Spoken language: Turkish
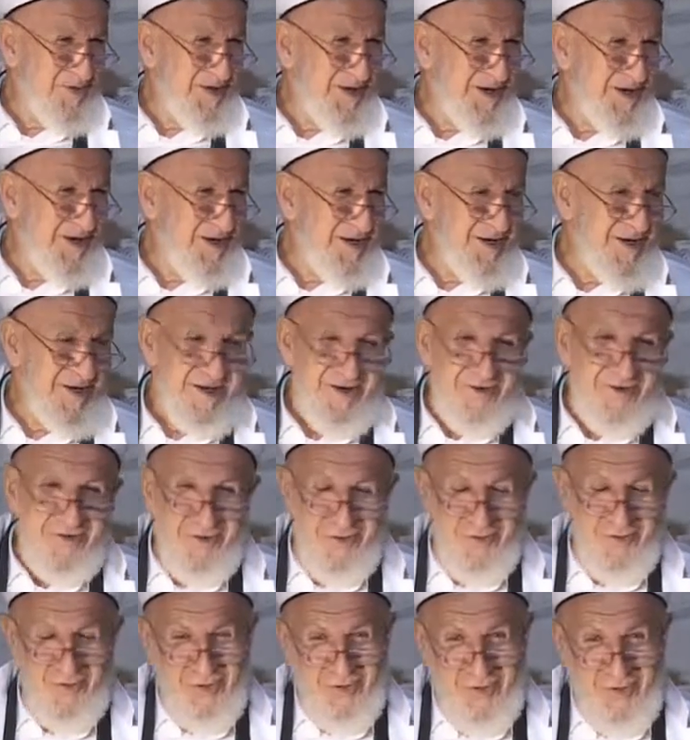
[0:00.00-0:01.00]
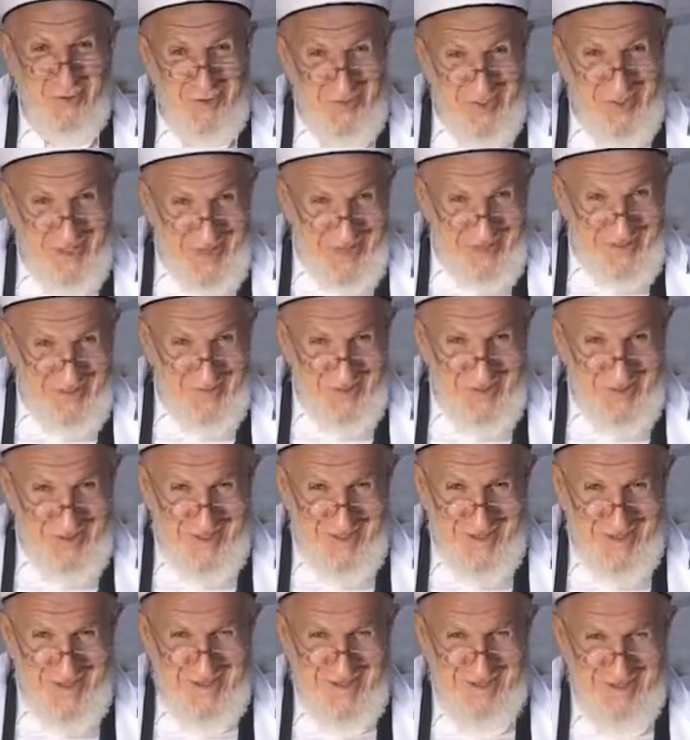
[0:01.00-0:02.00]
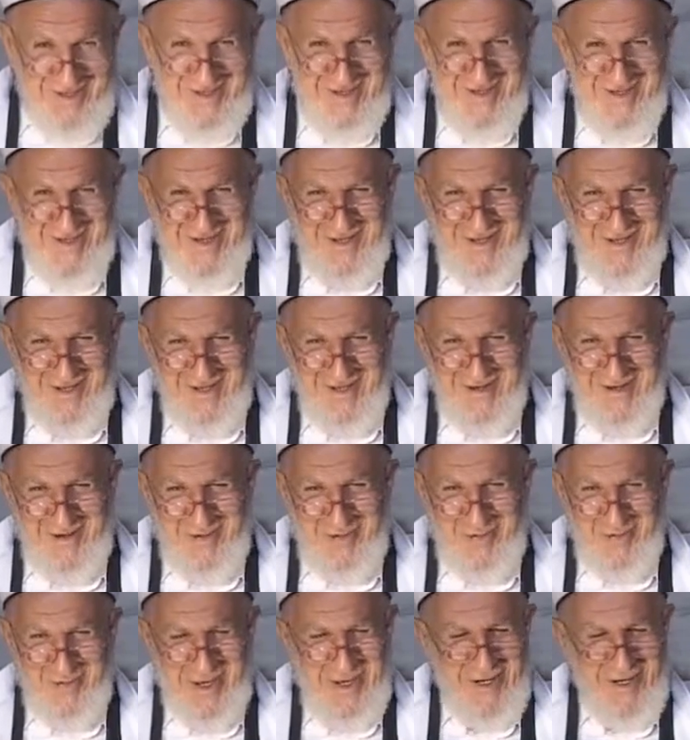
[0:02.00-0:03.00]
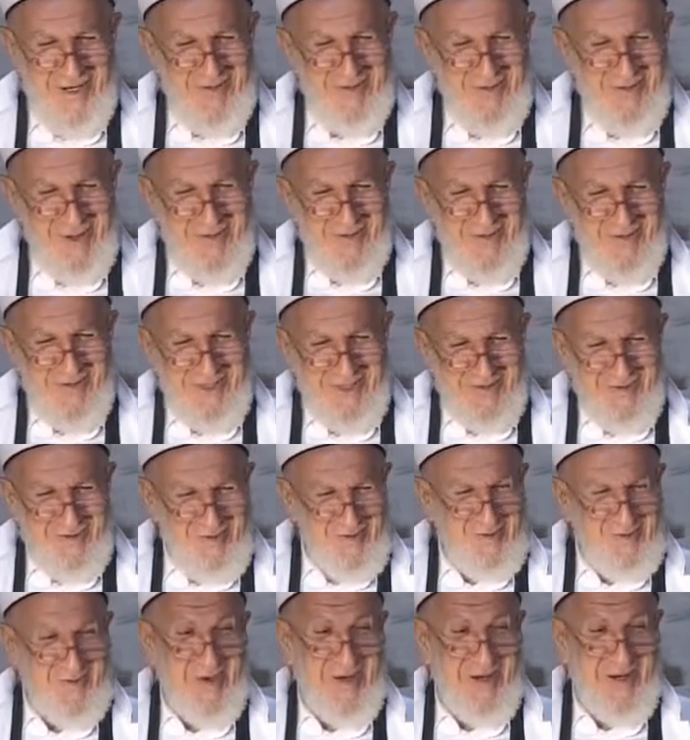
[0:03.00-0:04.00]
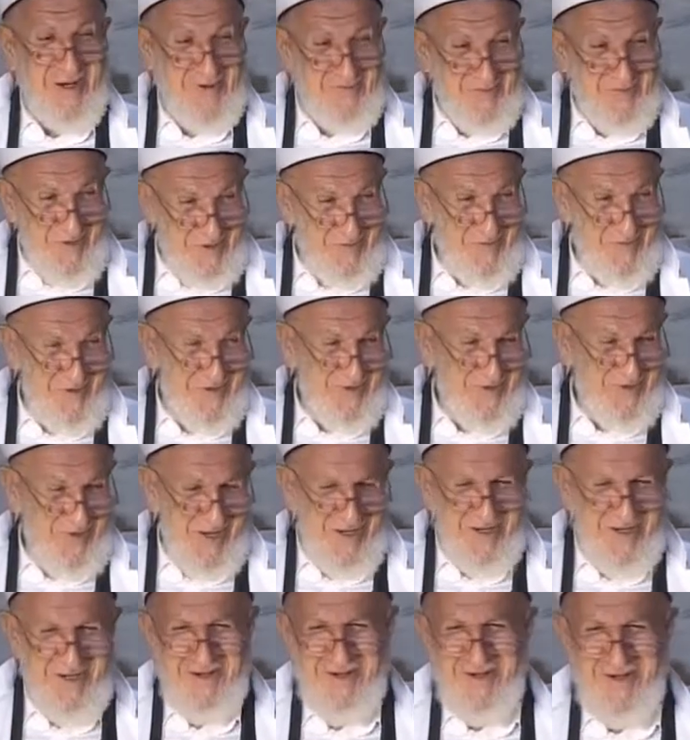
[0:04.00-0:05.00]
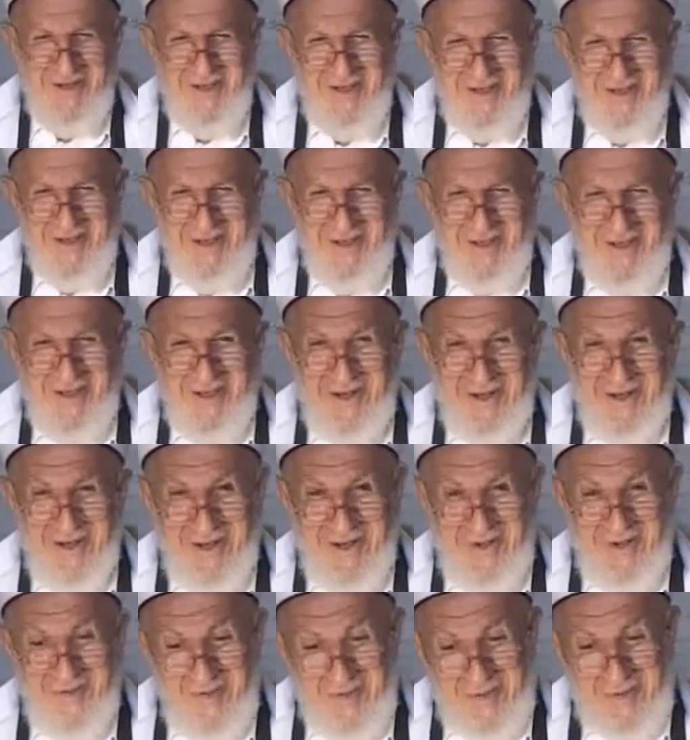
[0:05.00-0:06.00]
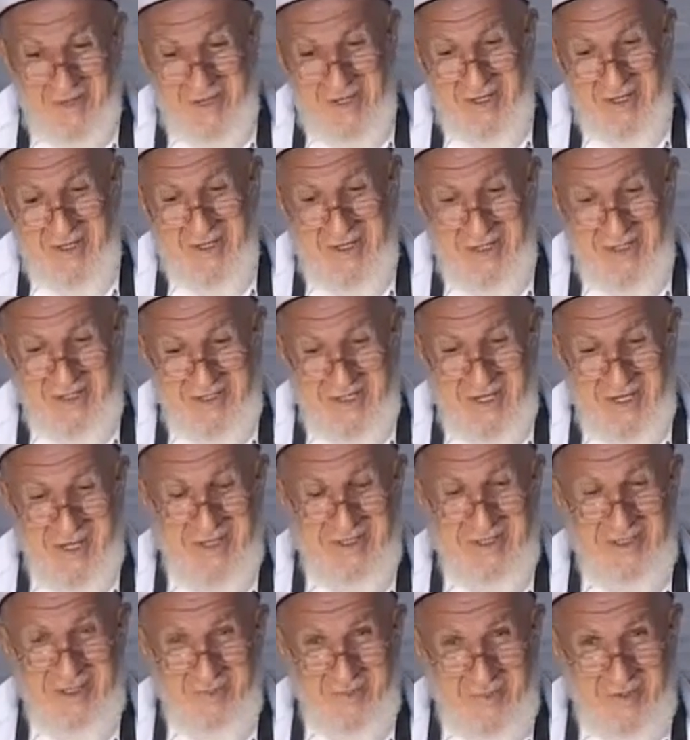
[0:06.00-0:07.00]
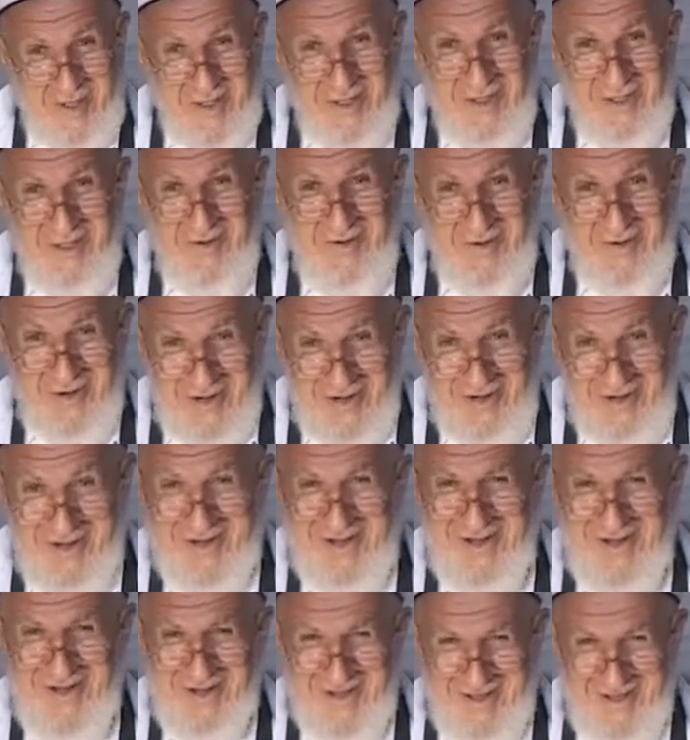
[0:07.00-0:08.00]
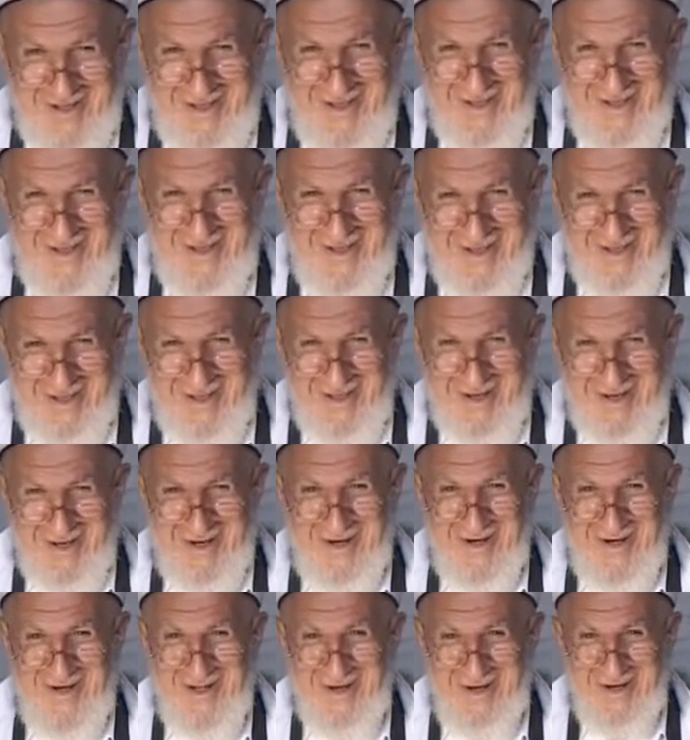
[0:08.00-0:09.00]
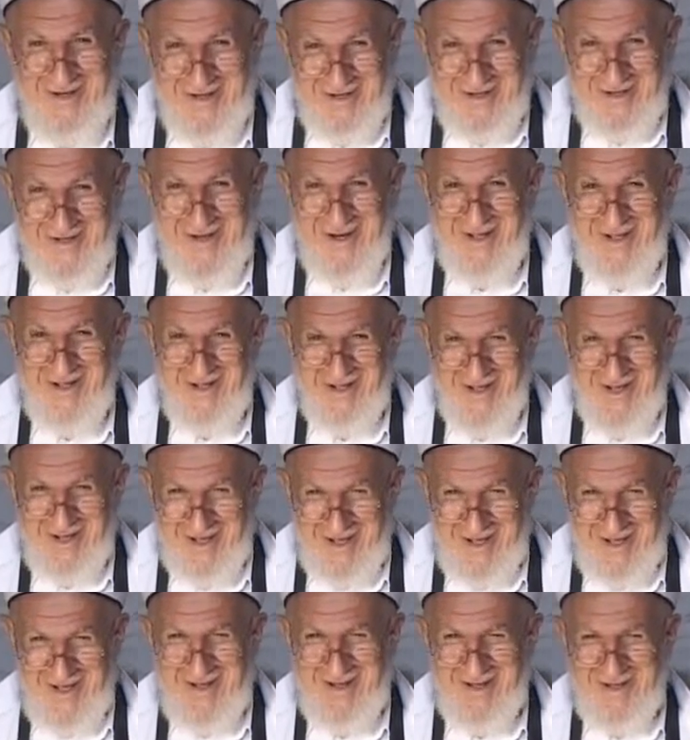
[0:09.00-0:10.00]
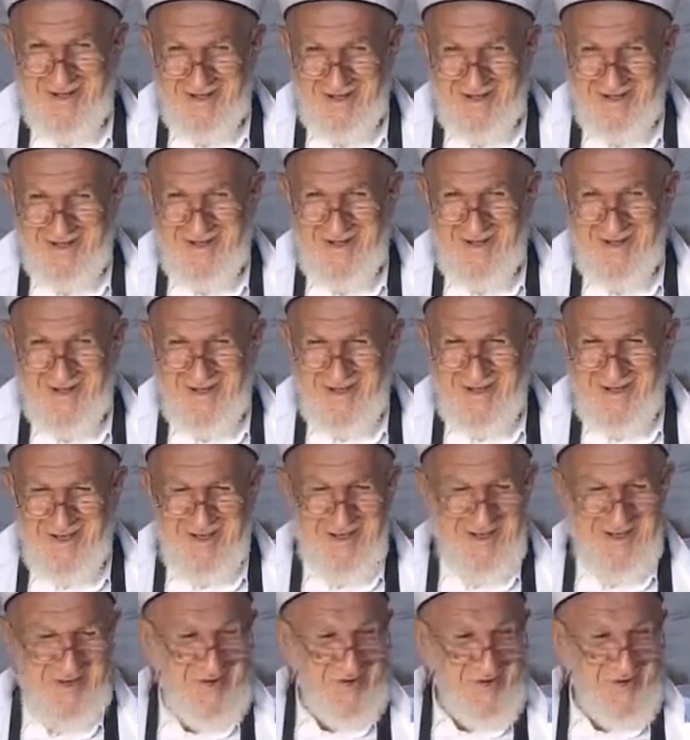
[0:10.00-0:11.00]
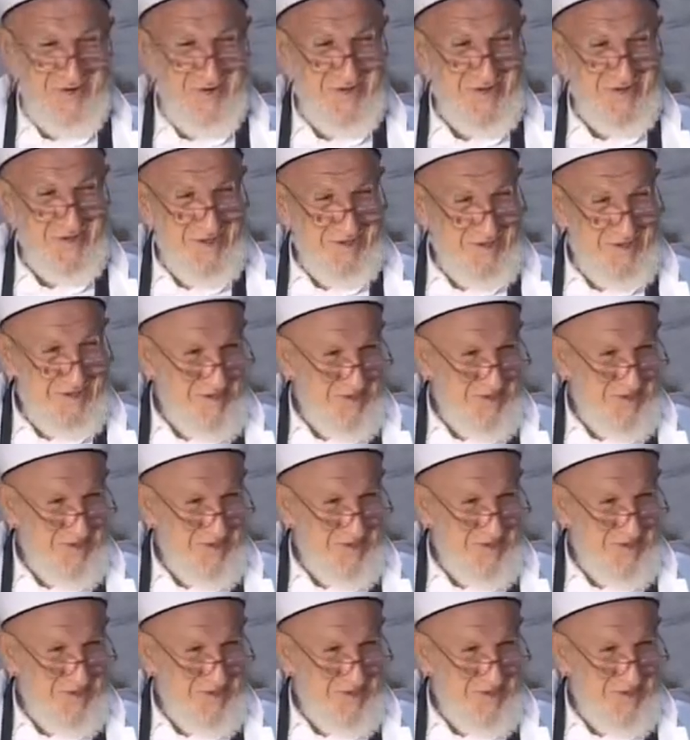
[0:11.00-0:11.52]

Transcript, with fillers: ona umudumuzu kesmeyeceğiz. Peygamberimiz gibi bir peygamberimiz var. Ama ince hesaplarda var. Kılı kırk gelecekler, Onu da